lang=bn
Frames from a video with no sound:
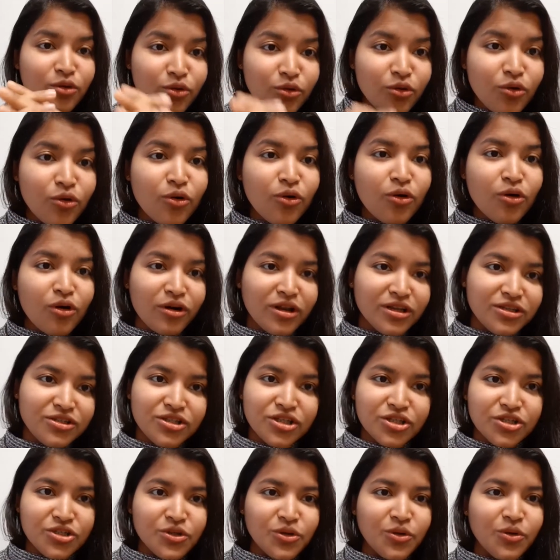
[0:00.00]
লো করার
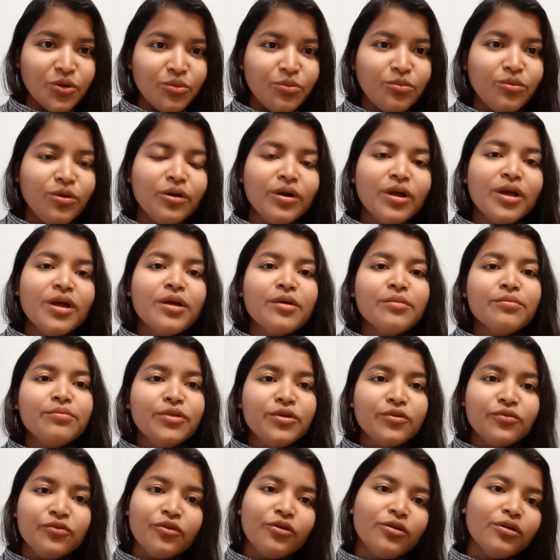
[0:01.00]
চেষ্টা করব
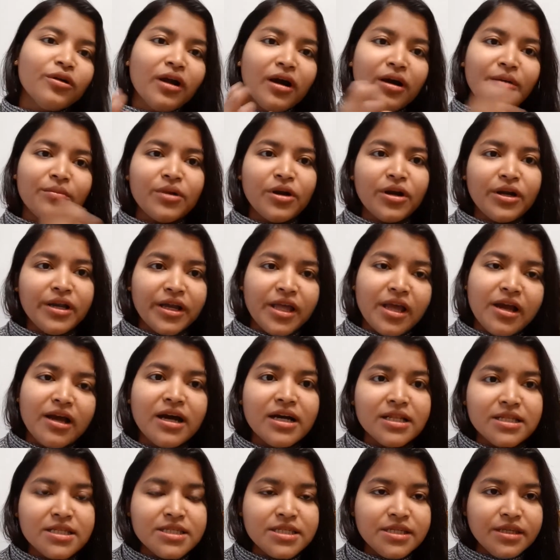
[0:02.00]
বিফোর আমরা ওটাকে
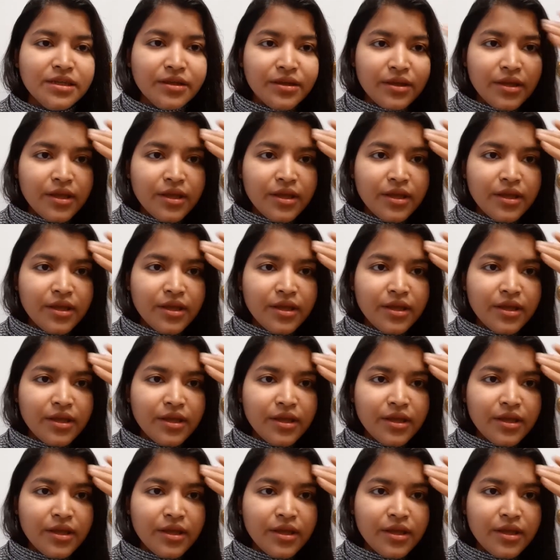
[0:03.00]
খাচ্ছি